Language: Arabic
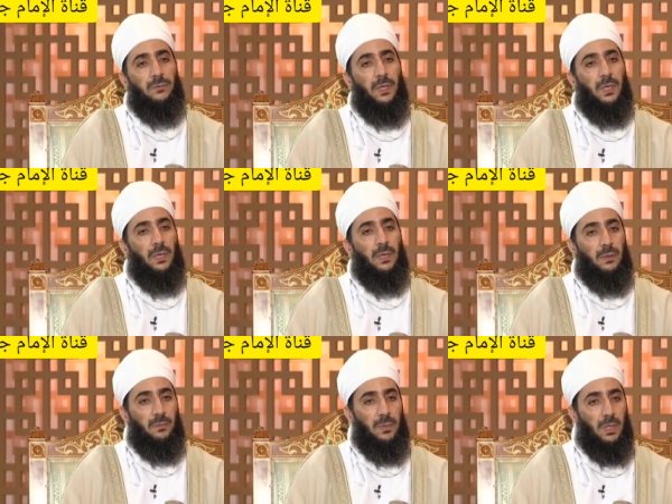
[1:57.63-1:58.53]

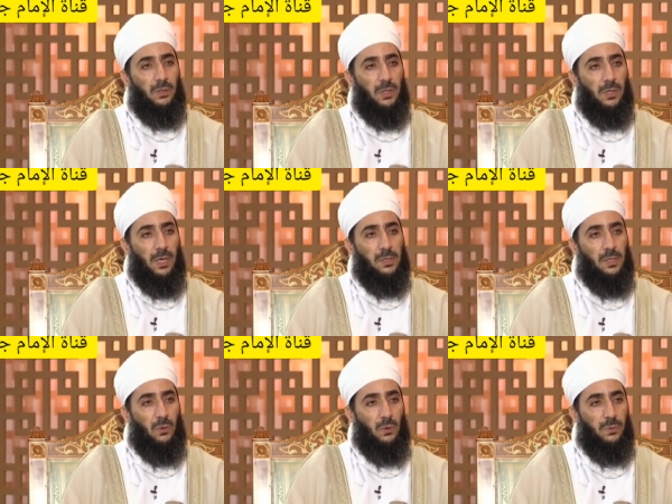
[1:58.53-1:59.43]
فمن أجل
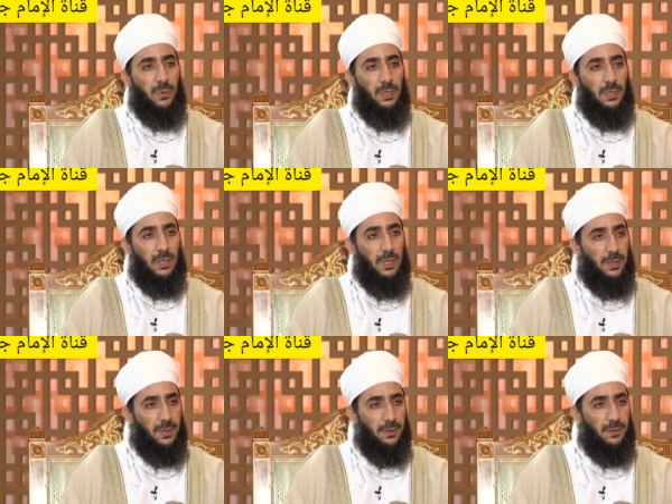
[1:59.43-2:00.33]
ذلك قلت بأن
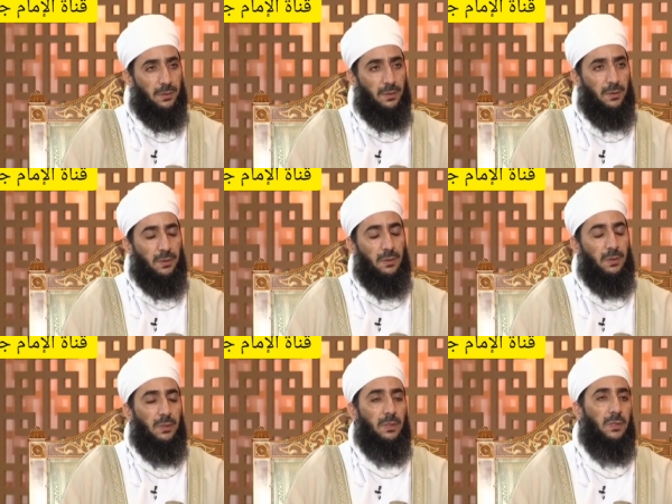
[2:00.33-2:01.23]
الكثير
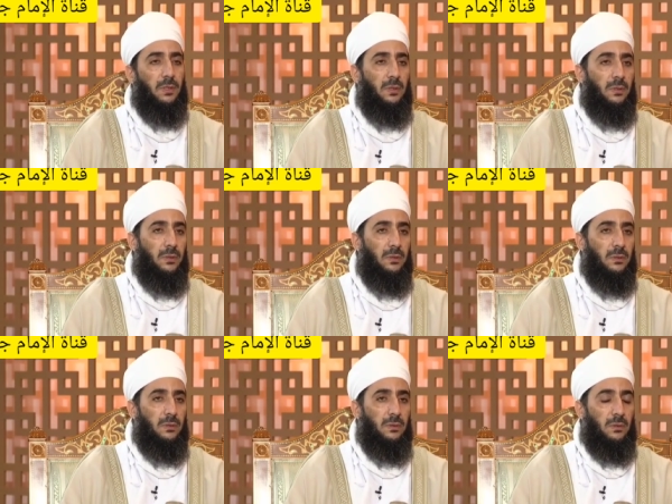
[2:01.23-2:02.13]
آه،